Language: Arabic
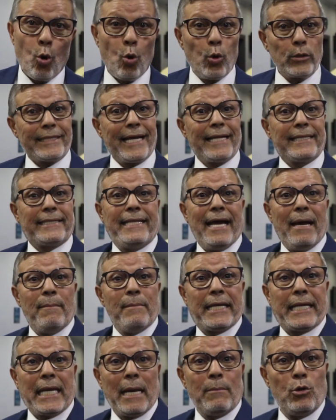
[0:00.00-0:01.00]
وعطات الدعم
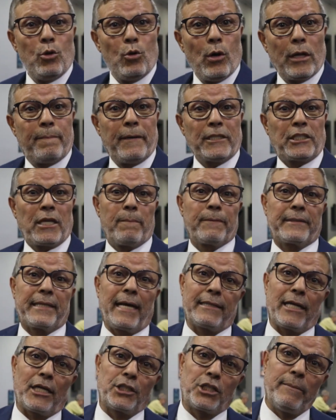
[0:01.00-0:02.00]
للكاميوات باش
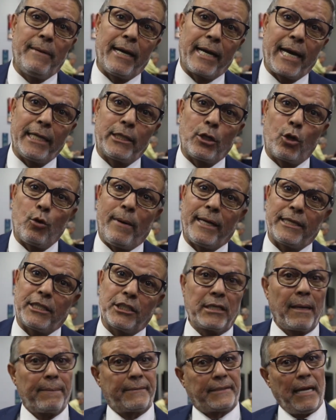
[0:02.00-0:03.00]
البطاطا تجي مقادير وما
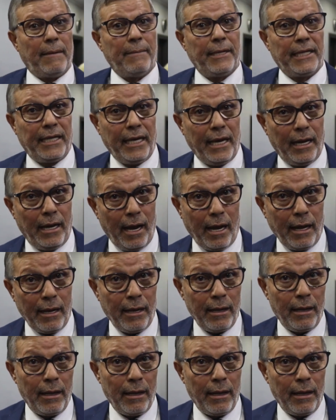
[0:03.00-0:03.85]
تشرب بالثمن ديالها